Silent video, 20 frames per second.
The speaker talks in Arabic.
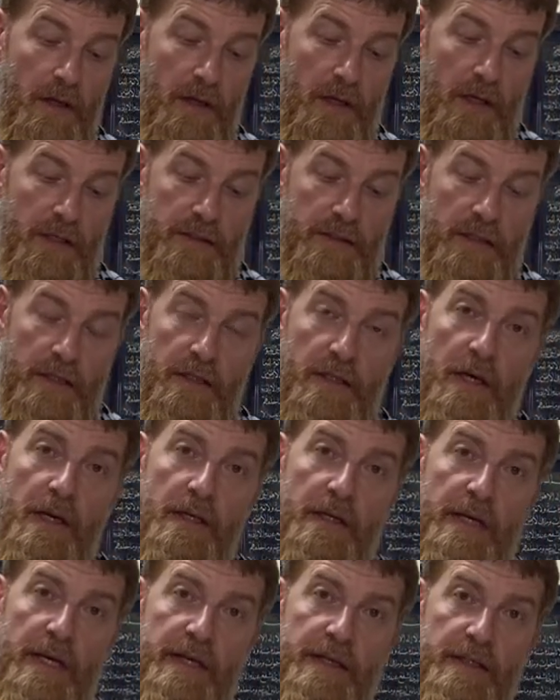هسا اذا
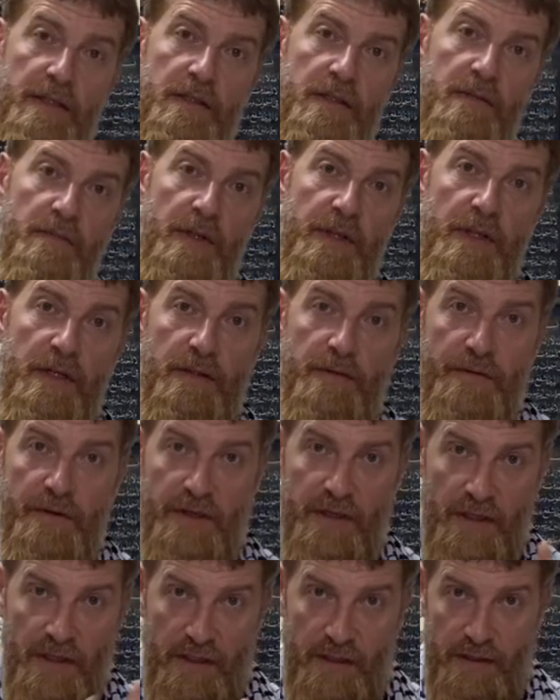انا كان عندي مثلا
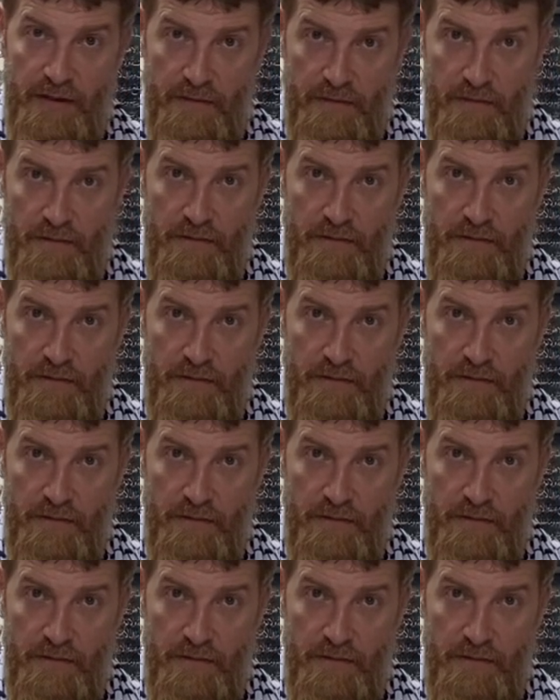فرخين